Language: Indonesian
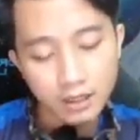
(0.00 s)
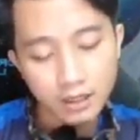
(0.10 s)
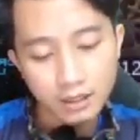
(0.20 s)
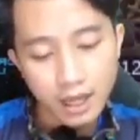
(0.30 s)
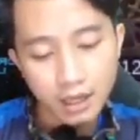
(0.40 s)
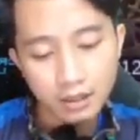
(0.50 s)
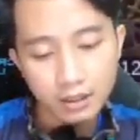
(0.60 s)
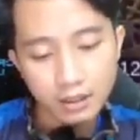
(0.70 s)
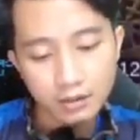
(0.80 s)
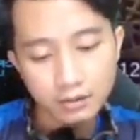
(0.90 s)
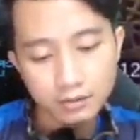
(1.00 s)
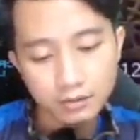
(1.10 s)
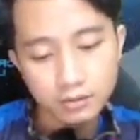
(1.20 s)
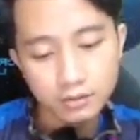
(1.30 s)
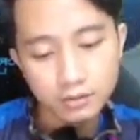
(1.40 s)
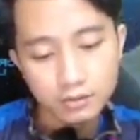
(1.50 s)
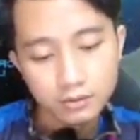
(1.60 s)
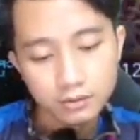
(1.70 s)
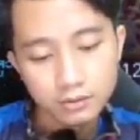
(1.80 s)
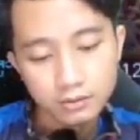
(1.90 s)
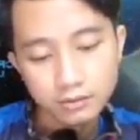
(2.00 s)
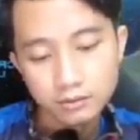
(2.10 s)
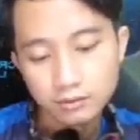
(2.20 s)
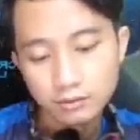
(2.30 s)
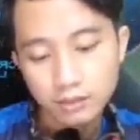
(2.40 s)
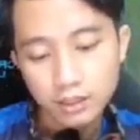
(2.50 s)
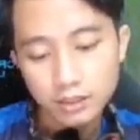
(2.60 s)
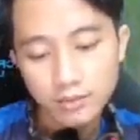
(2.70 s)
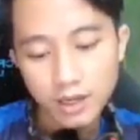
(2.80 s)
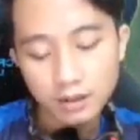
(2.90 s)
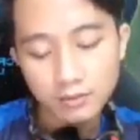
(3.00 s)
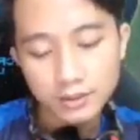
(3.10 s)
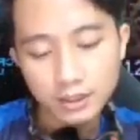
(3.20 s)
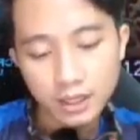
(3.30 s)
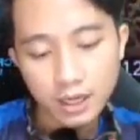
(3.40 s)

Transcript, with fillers: yakin aku. Yakin banget pasti kalah.